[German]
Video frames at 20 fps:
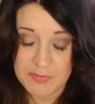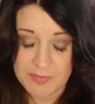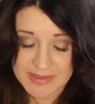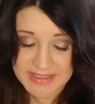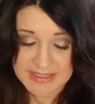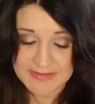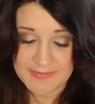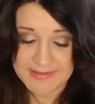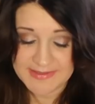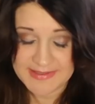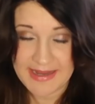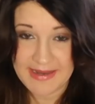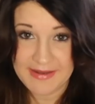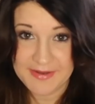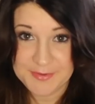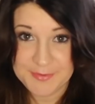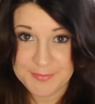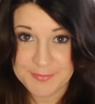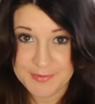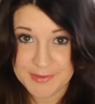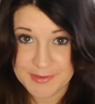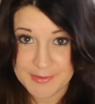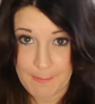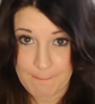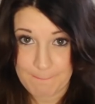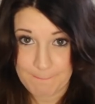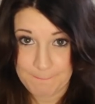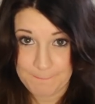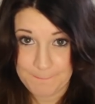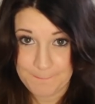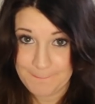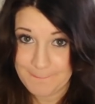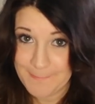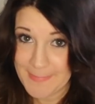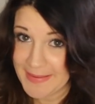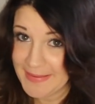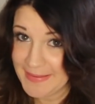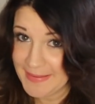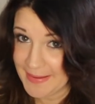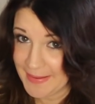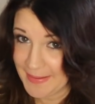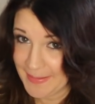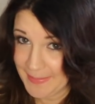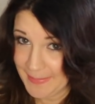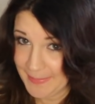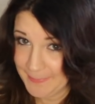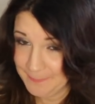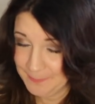mich was eingetütet. Ja,